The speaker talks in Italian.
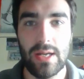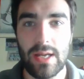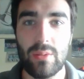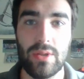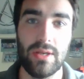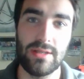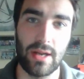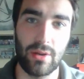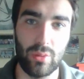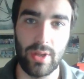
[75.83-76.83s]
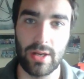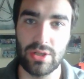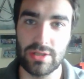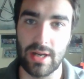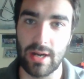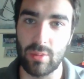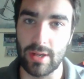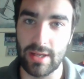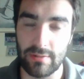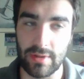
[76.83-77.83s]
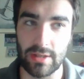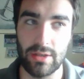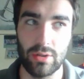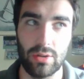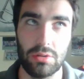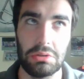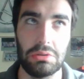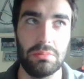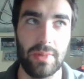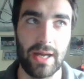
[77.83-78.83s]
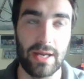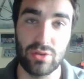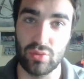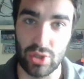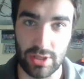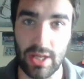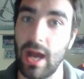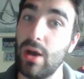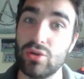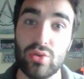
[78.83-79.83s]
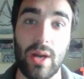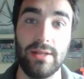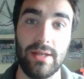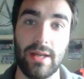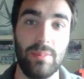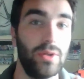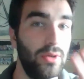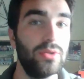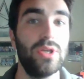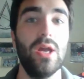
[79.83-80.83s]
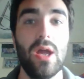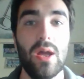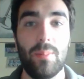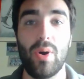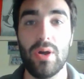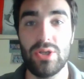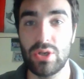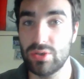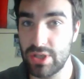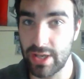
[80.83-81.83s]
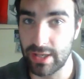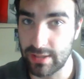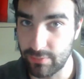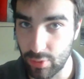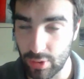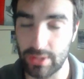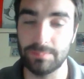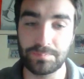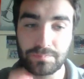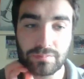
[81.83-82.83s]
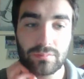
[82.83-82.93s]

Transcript: e quindi inizierà lui a registrare qualche video magari su GTA o su altri capitoli così, poi ci consiglierete voi